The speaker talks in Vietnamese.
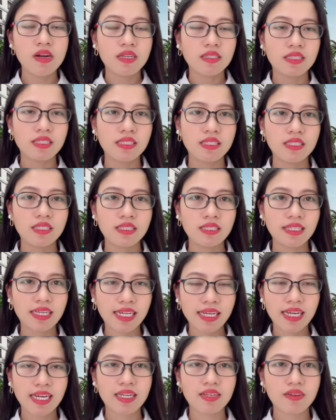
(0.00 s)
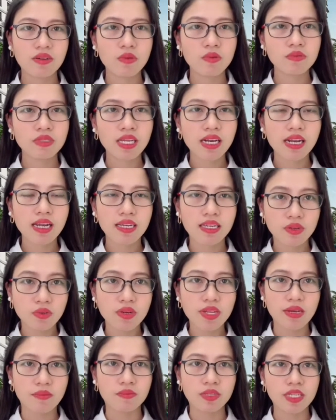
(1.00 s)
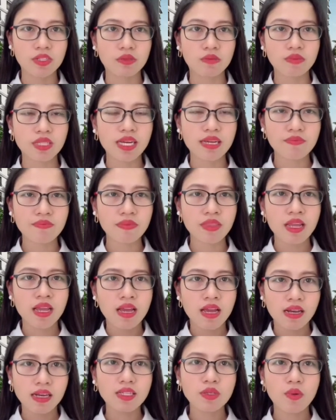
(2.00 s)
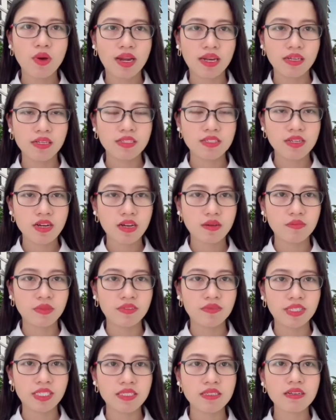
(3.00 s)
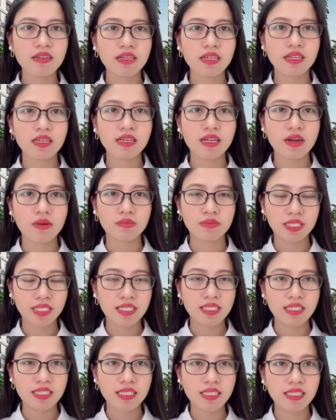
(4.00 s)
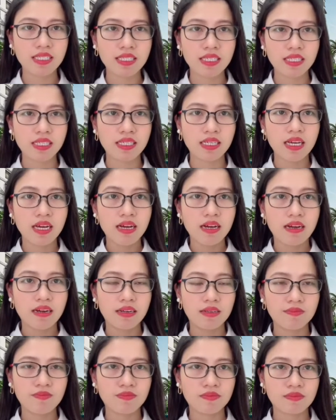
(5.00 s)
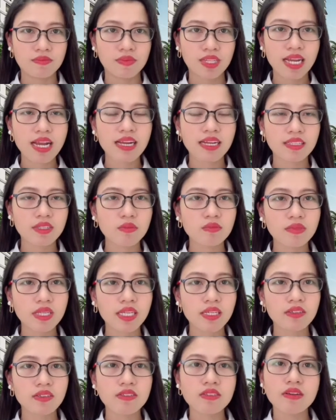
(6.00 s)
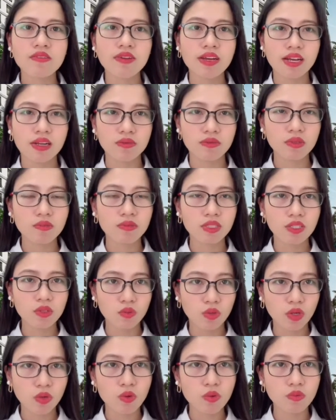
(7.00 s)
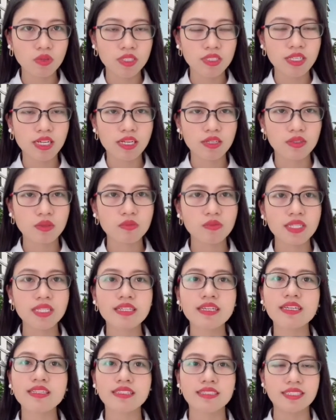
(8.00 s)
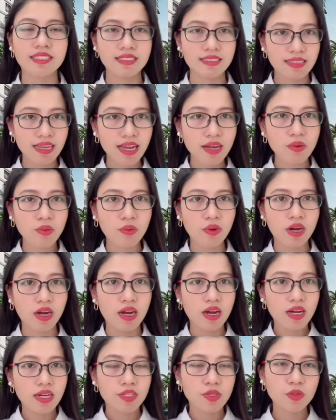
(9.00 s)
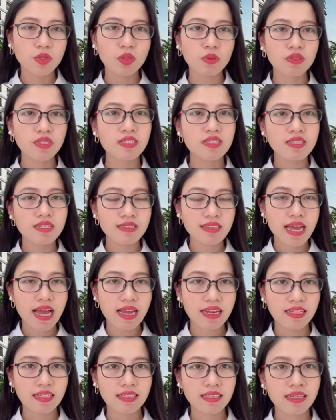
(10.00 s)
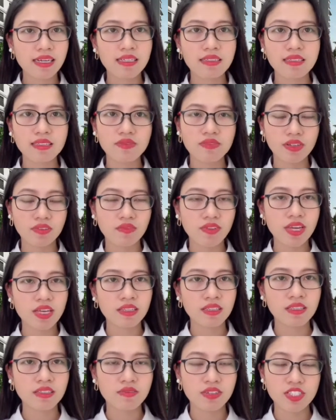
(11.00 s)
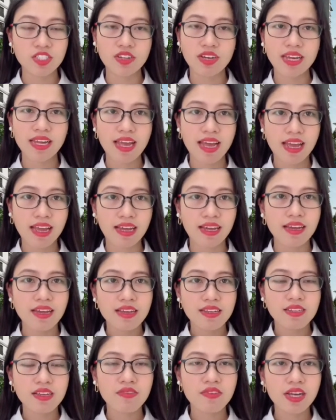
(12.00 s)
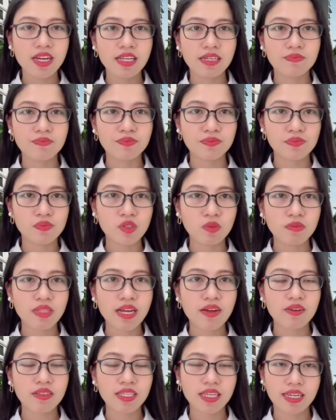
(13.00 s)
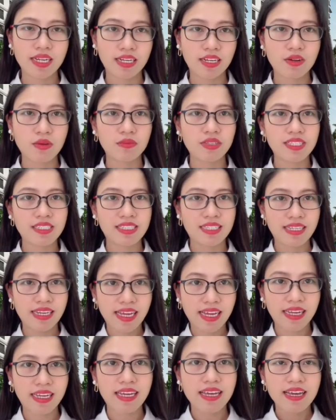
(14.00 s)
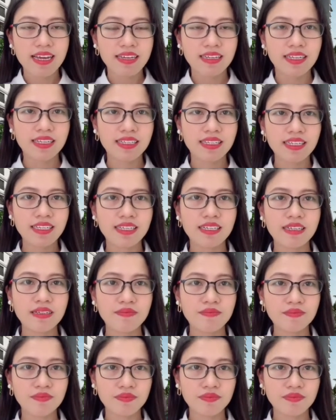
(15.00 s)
Thì những cái này nó cũng rất là ưu điểm để chúng ta linh hoạt lựa chọn, bởi vì trước khi cọc thiện chí thì các cái thông tin nó chưa phải là thông tin cuối cùng, nó chỉ là thông tin gần chính xác của chủ đầu tư đưa ra đến các tư vấn viên tư vấn cho khách hàng. Do vậy là chúng ta có thể đặt cọc thiện chí này đến khi